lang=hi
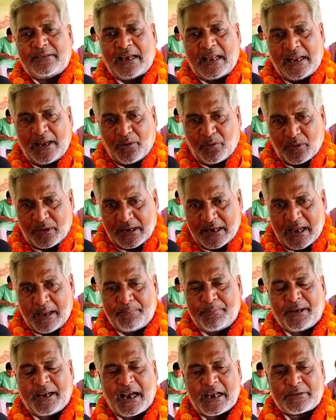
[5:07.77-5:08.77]
जाले को नया
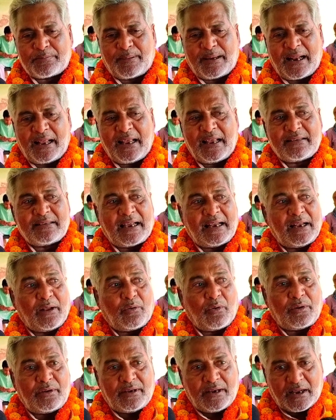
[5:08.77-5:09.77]
विकास बनाइए जाले
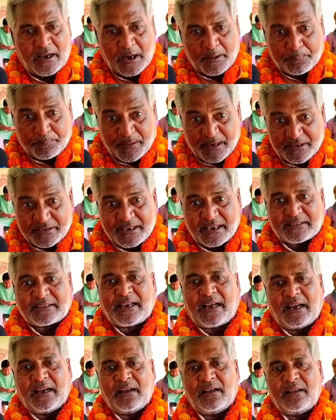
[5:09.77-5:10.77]
को नगर परिषद
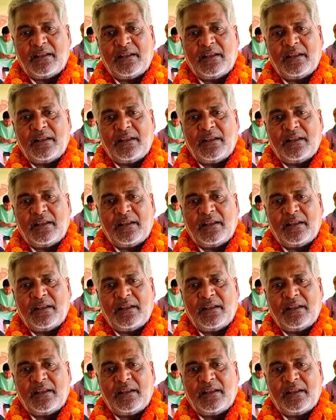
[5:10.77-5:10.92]
का